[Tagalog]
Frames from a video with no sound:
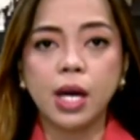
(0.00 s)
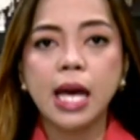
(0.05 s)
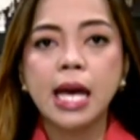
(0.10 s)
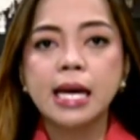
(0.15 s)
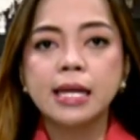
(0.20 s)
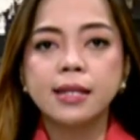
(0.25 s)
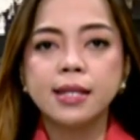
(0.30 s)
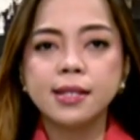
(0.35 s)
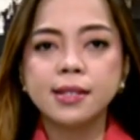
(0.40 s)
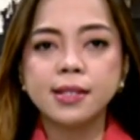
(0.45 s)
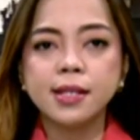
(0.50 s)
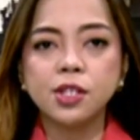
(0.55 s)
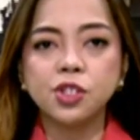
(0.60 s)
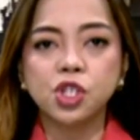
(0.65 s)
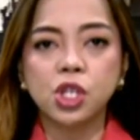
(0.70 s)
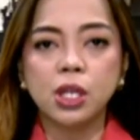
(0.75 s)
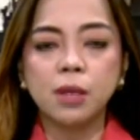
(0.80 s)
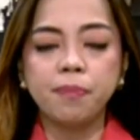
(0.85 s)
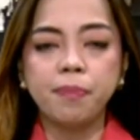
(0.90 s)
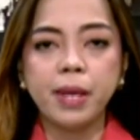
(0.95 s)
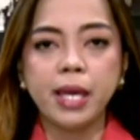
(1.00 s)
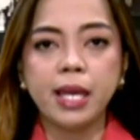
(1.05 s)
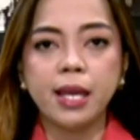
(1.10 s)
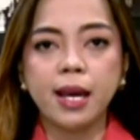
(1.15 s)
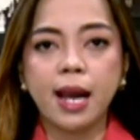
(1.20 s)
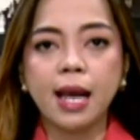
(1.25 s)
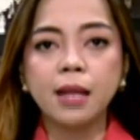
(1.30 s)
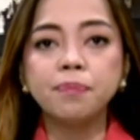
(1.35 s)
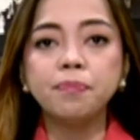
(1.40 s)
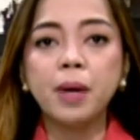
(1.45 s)
ni Xi Jinping
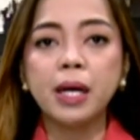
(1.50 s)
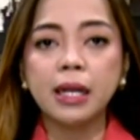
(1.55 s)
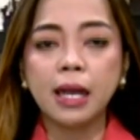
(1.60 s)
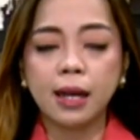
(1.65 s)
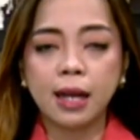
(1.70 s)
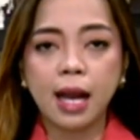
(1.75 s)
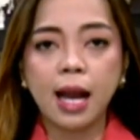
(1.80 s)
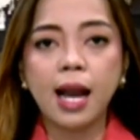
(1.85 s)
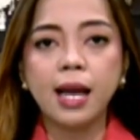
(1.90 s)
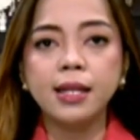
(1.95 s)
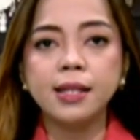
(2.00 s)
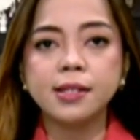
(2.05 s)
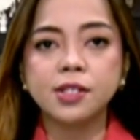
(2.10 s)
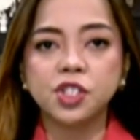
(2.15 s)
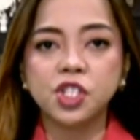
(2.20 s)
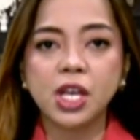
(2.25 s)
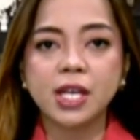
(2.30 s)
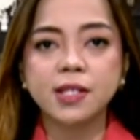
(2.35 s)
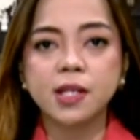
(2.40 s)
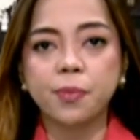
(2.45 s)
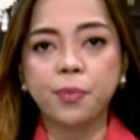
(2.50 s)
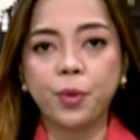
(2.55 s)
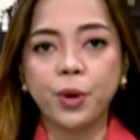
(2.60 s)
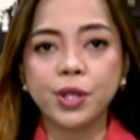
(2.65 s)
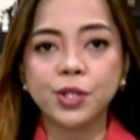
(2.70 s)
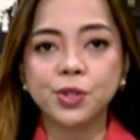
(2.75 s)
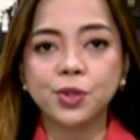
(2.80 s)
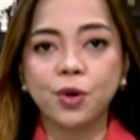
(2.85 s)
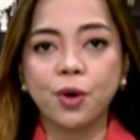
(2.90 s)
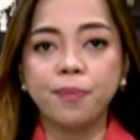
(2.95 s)
at pagkakaalis niya sa
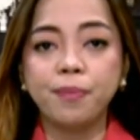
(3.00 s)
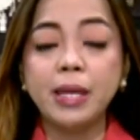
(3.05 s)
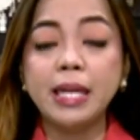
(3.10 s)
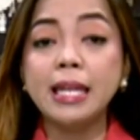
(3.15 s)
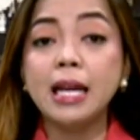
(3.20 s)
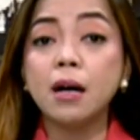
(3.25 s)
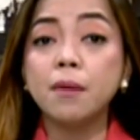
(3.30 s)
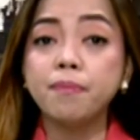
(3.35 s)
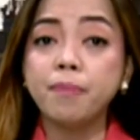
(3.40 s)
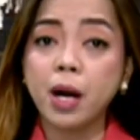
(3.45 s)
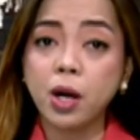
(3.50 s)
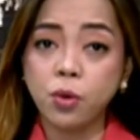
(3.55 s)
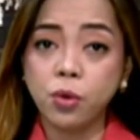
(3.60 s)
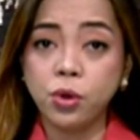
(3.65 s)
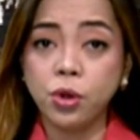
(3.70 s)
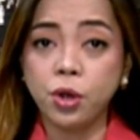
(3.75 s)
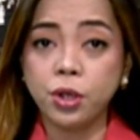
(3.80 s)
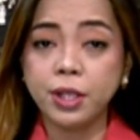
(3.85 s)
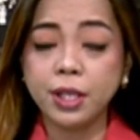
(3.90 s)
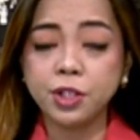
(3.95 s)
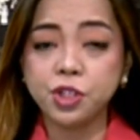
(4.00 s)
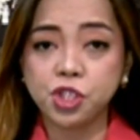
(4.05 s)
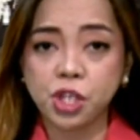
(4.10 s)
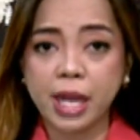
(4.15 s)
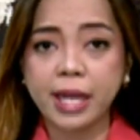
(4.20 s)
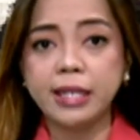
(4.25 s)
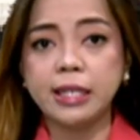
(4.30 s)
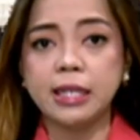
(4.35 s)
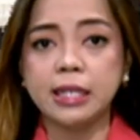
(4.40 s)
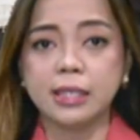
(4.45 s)
pwesto bilang Pangulo ng
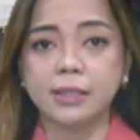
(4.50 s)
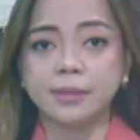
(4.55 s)
China.